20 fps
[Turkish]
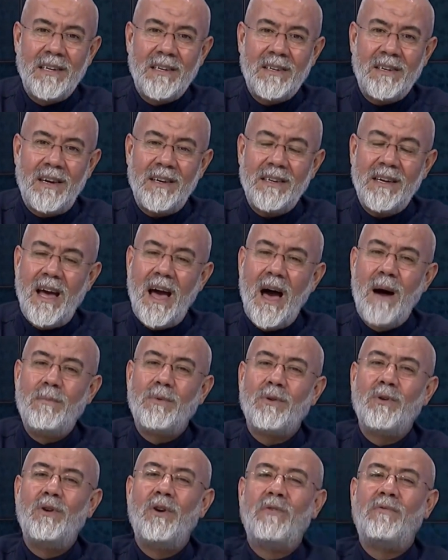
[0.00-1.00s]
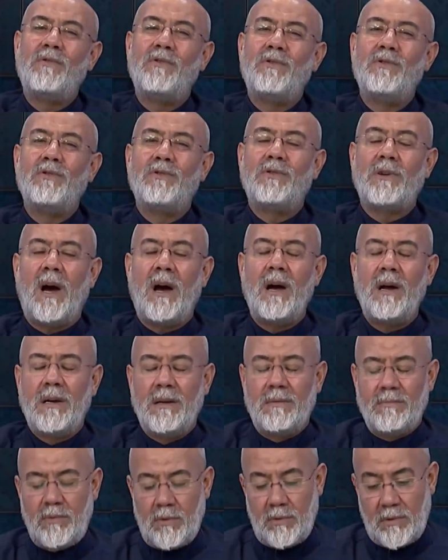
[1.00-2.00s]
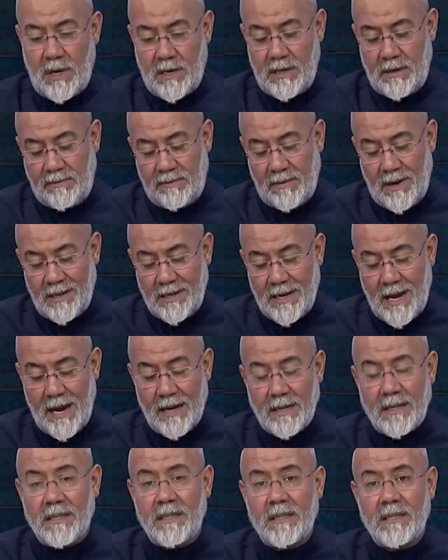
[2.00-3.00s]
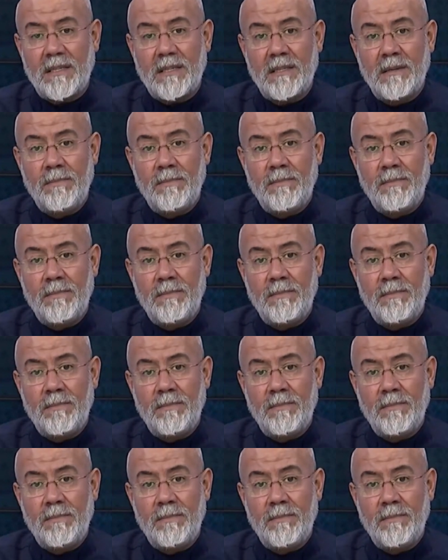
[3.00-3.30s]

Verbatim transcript: Kana emruhu furuta. Bunlar ifrat ehlidir.